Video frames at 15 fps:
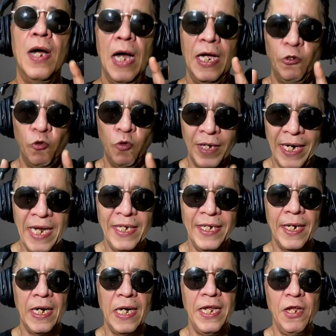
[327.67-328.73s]
a sus
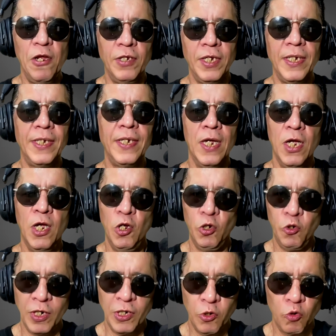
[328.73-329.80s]
creencias religiosas,
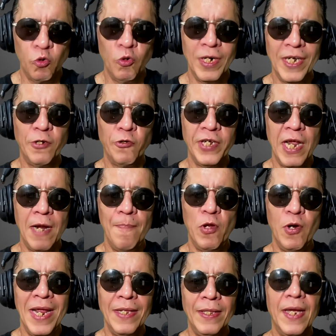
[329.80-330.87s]
su estructura social
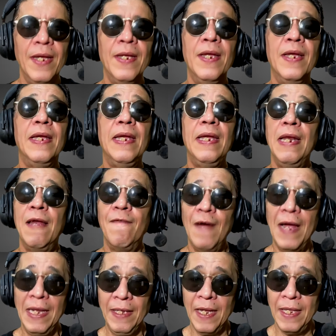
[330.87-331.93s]
violenta y la
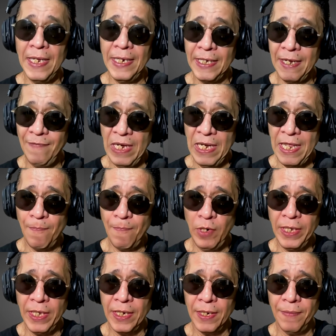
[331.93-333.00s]
falta de estabilidad
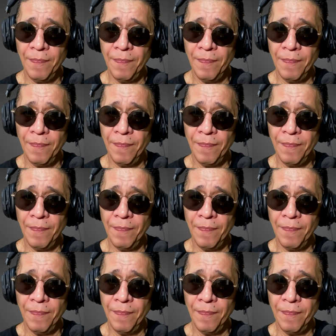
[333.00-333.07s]
política.